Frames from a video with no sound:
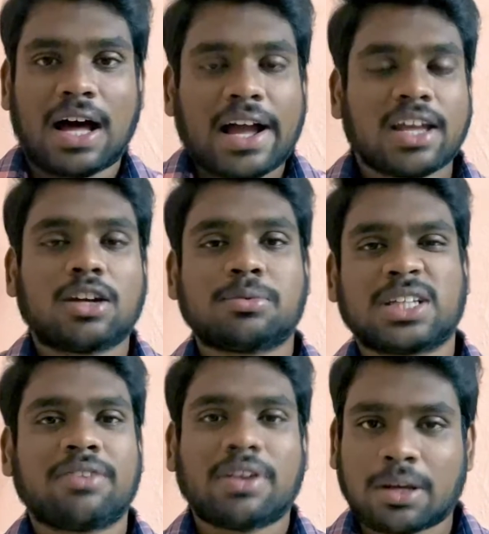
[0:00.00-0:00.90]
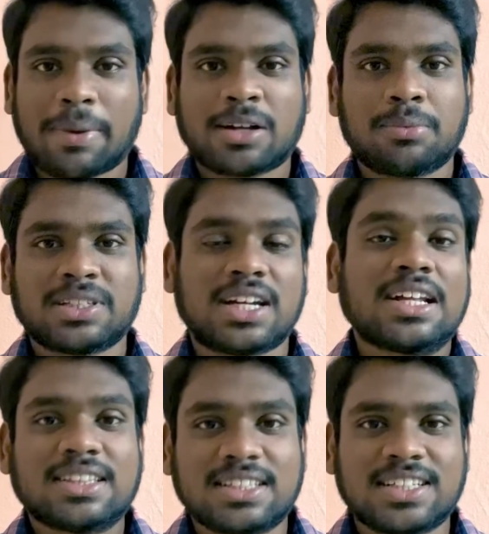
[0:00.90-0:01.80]
హాయ్ హలో నమస్తే వెల్కమ్ బ్యాక్ టు మై
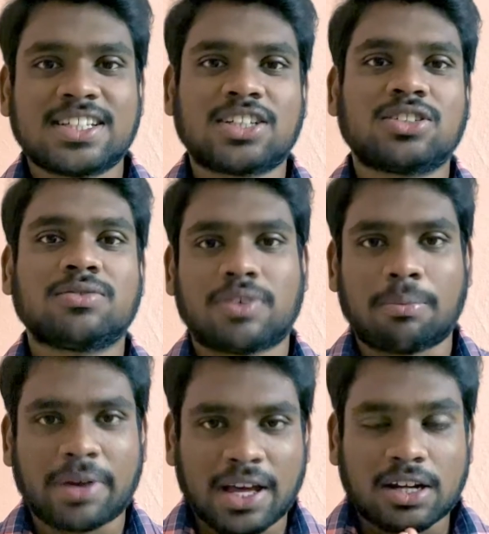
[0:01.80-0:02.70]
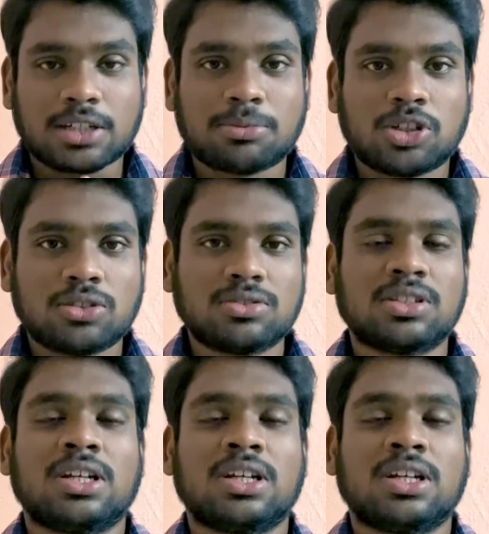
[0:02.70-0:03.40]
ఛానల్ దిస్ ఈజ్ అర్జున్ ఫ్రమ్ ఏఆర్ ఆటోమోటివ్స్